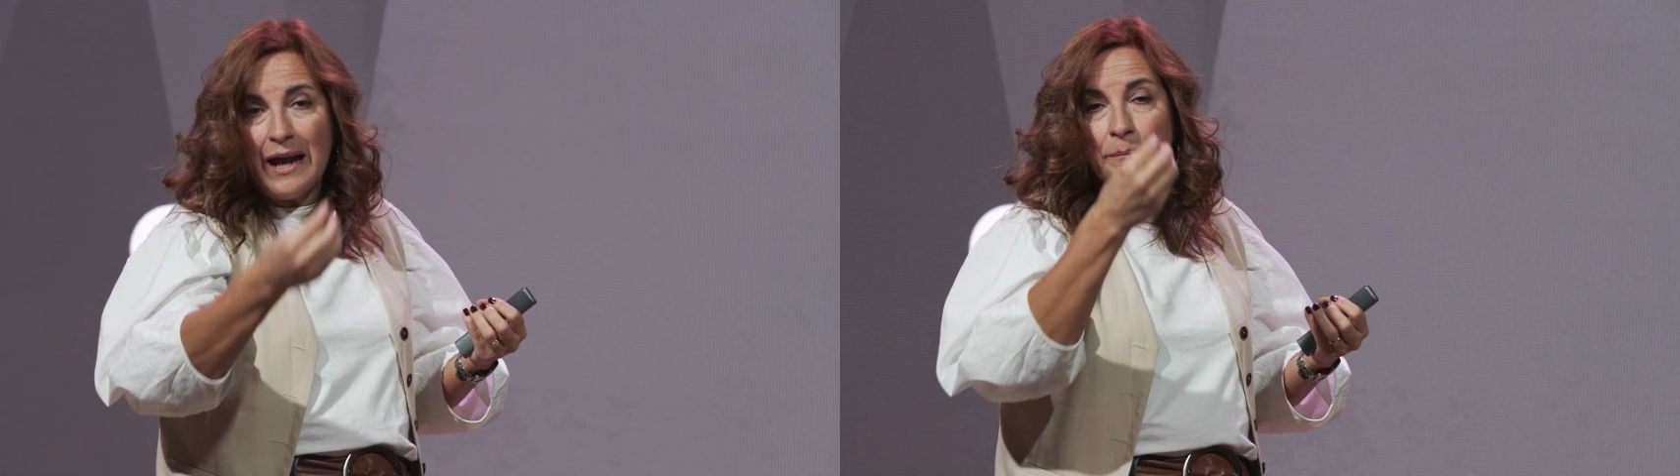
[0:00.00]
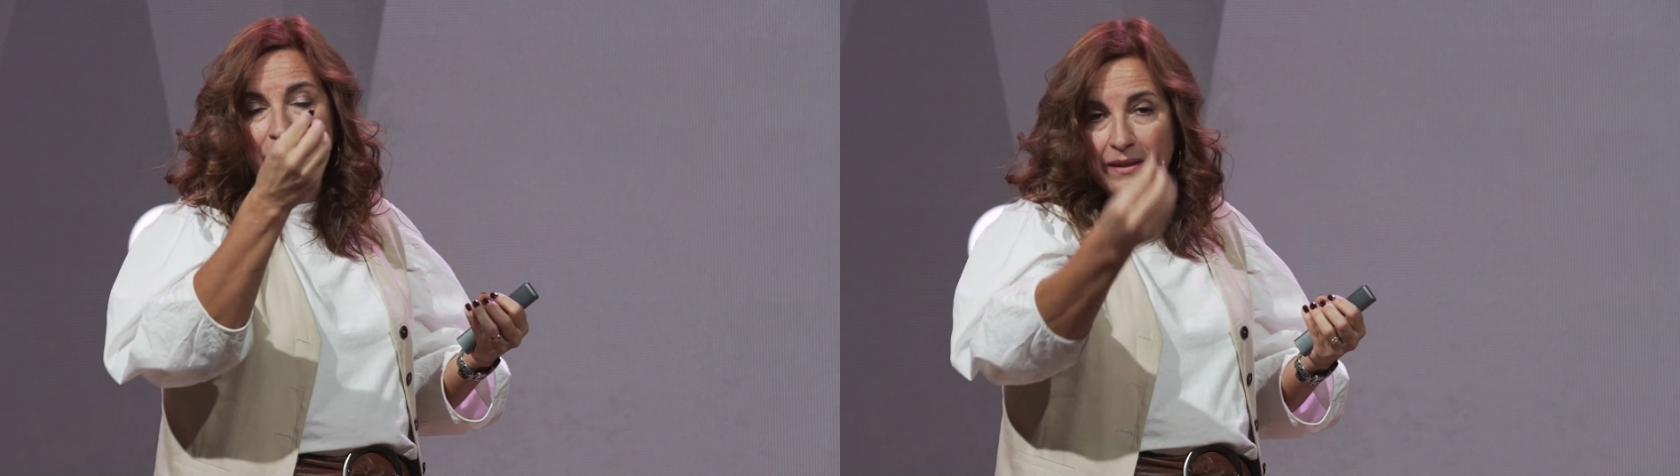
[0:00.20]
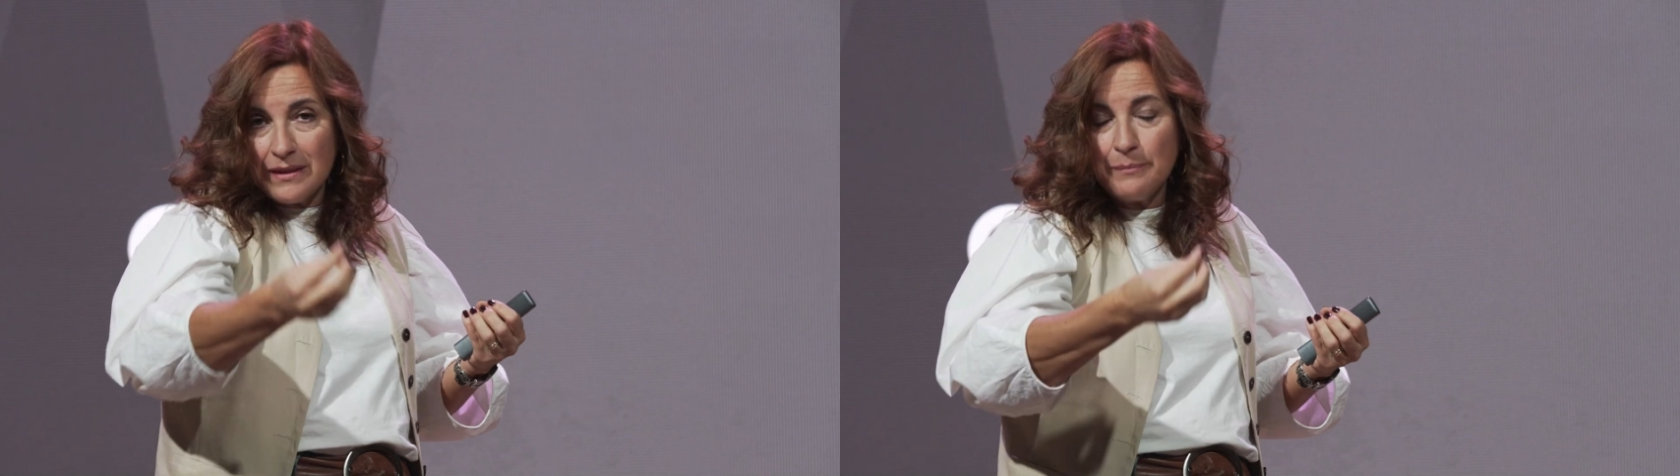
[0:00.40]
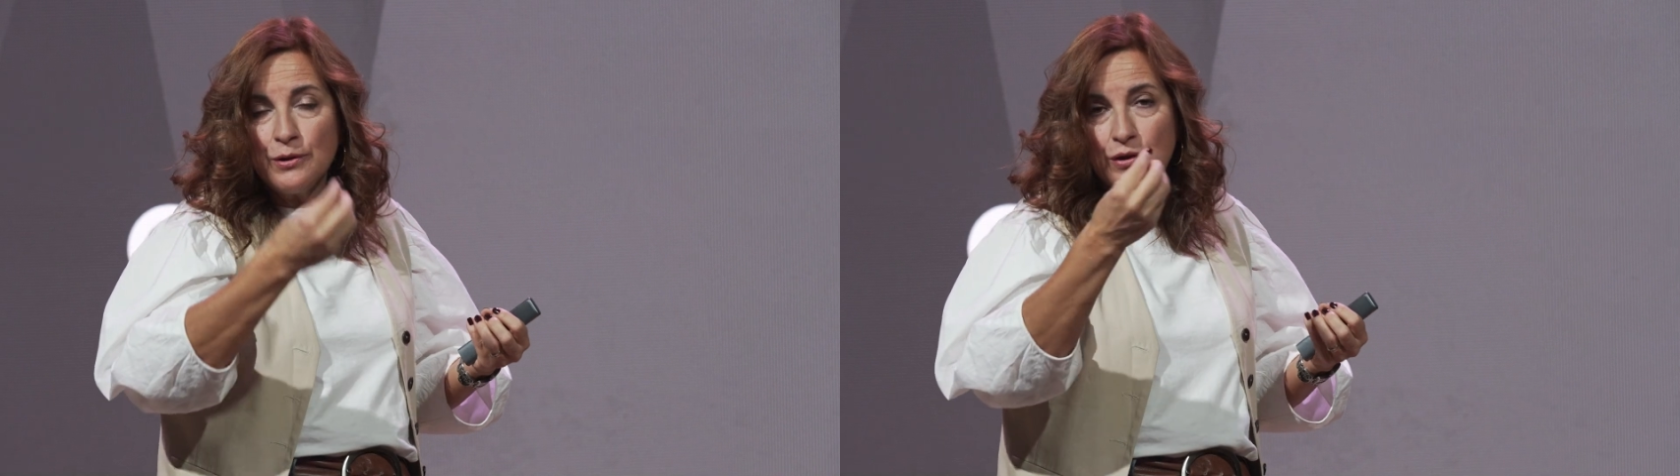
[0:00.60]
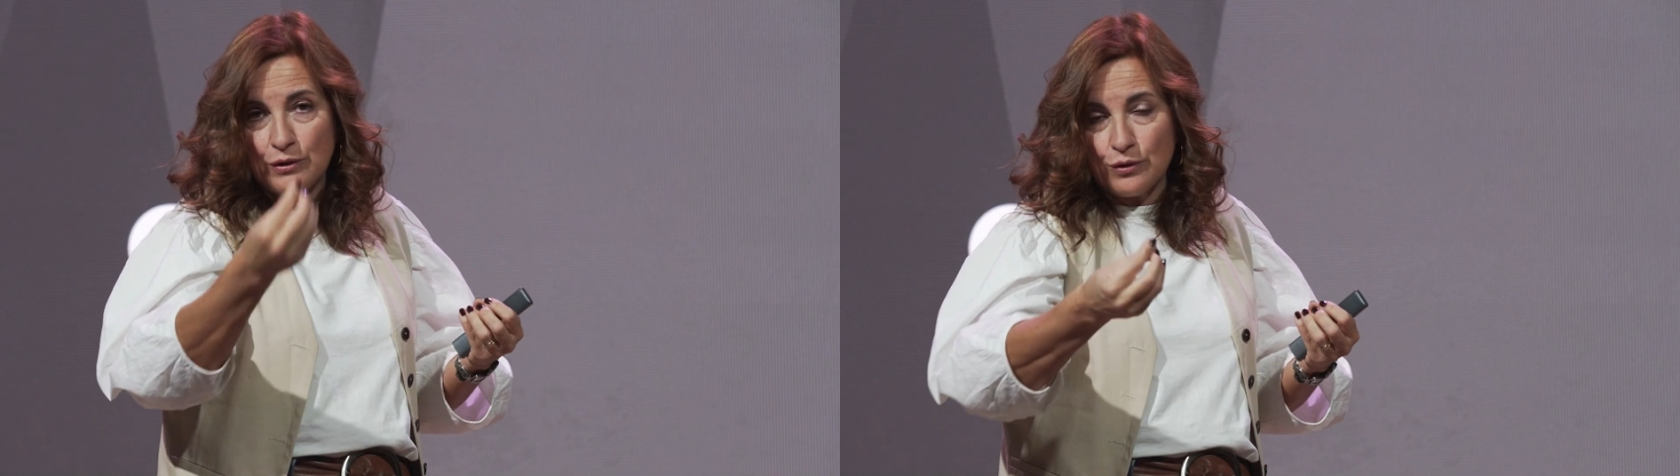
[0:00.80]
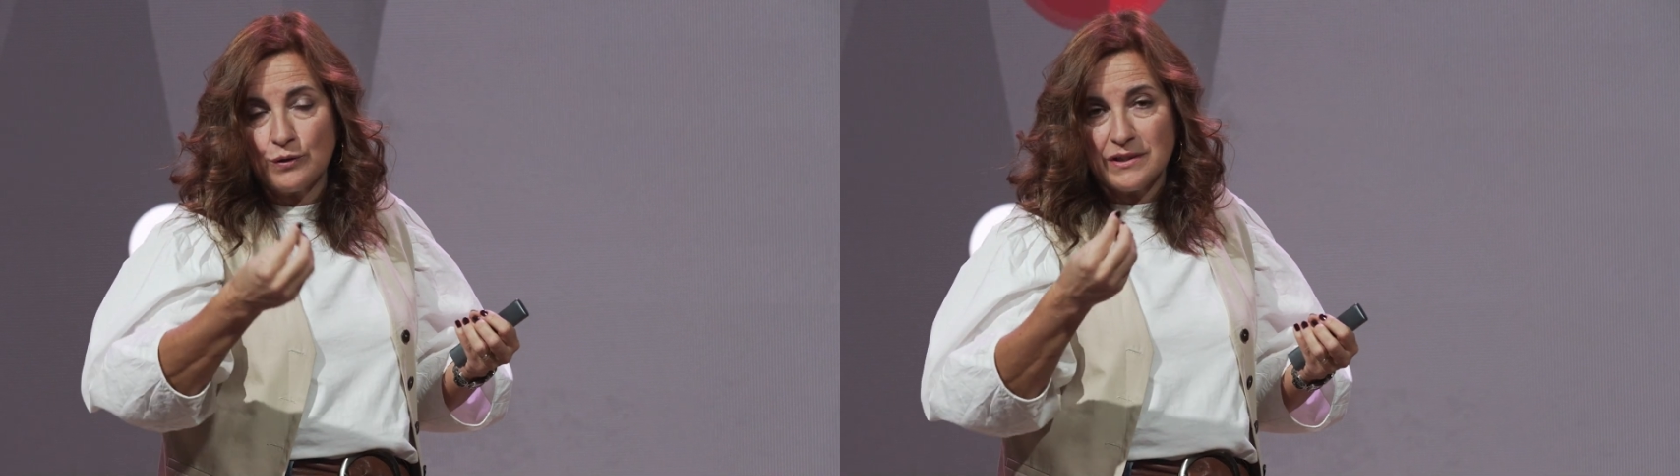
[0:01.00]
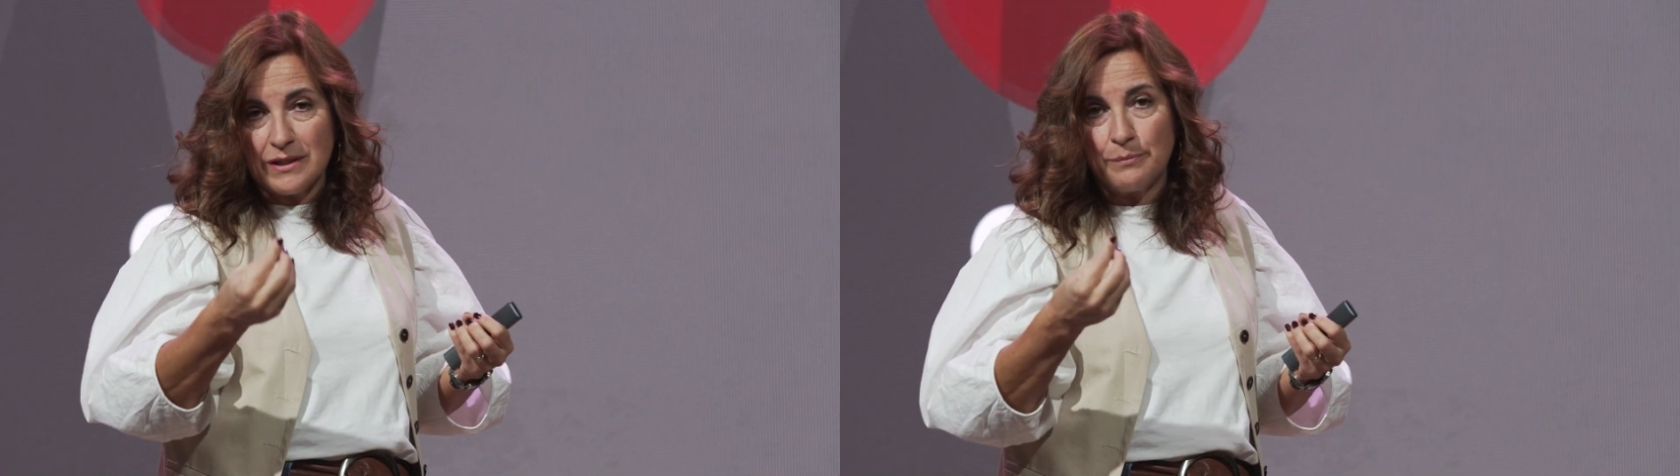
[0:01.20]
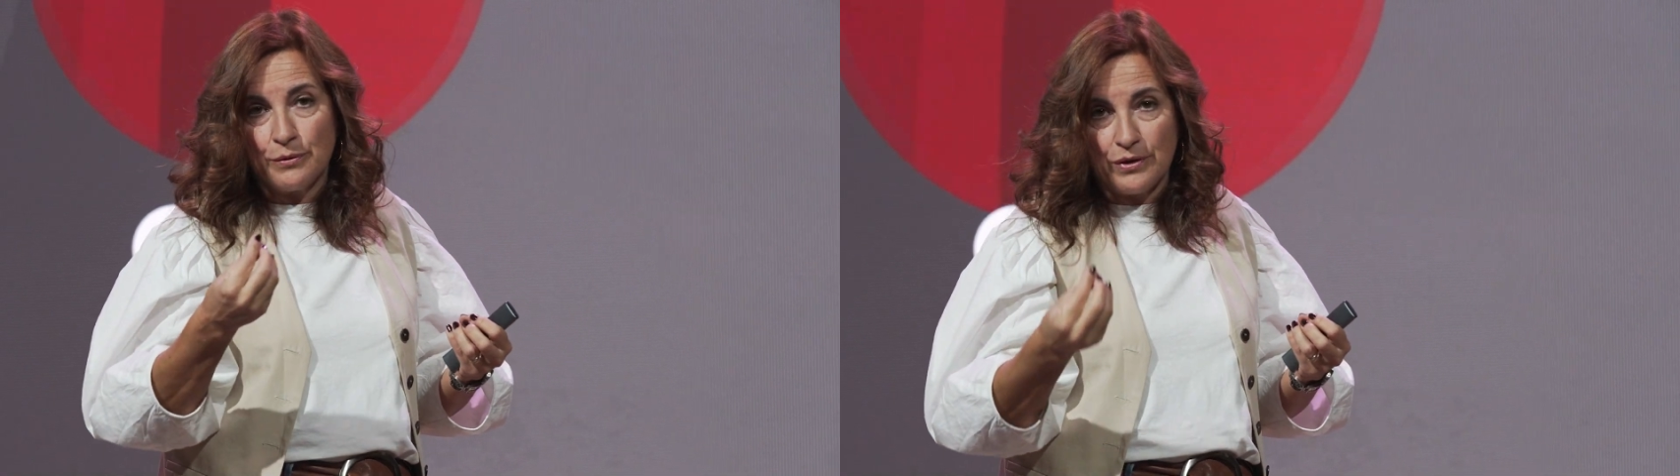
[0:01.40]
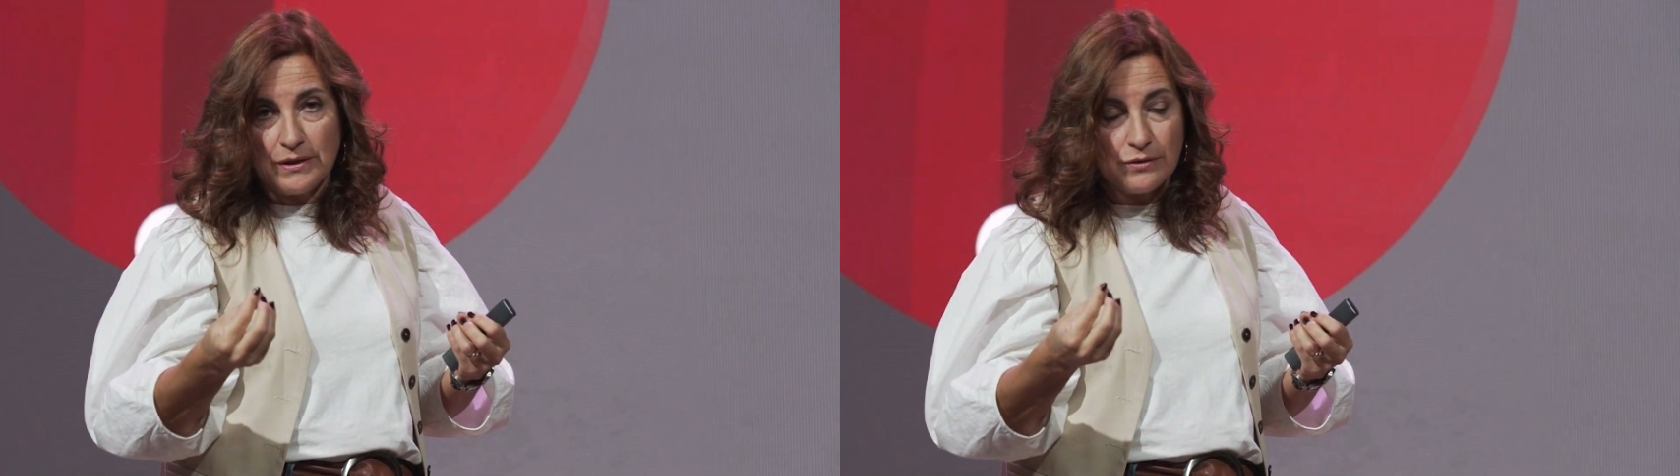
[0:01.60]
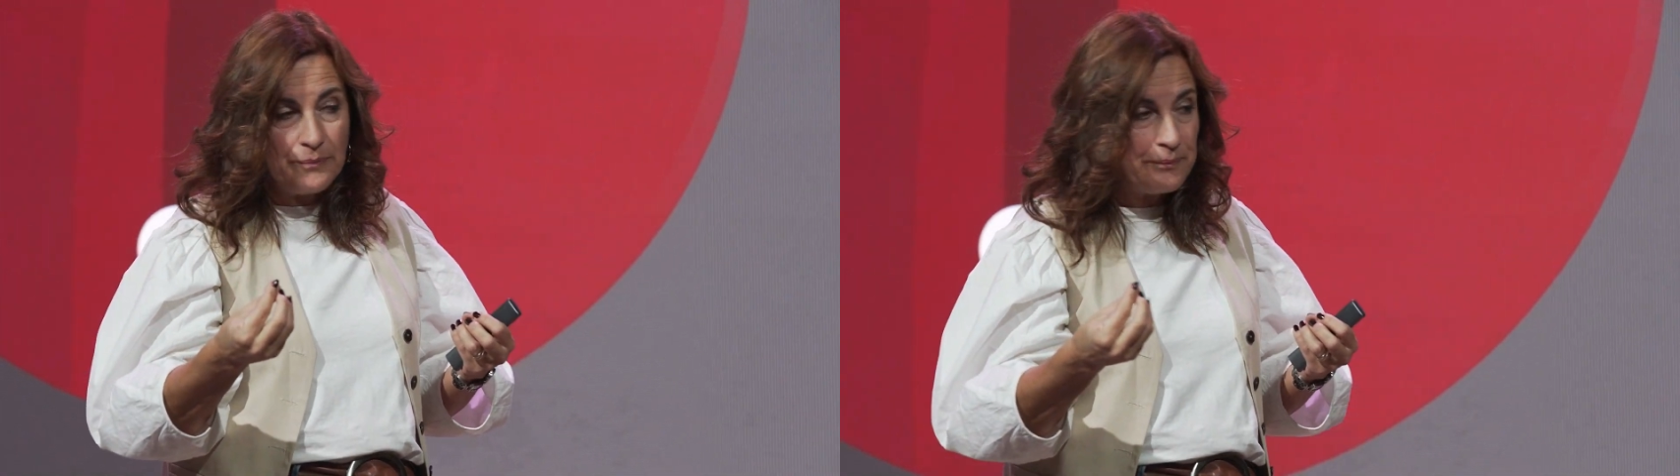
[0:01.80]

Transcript: al principio de todo este proceso.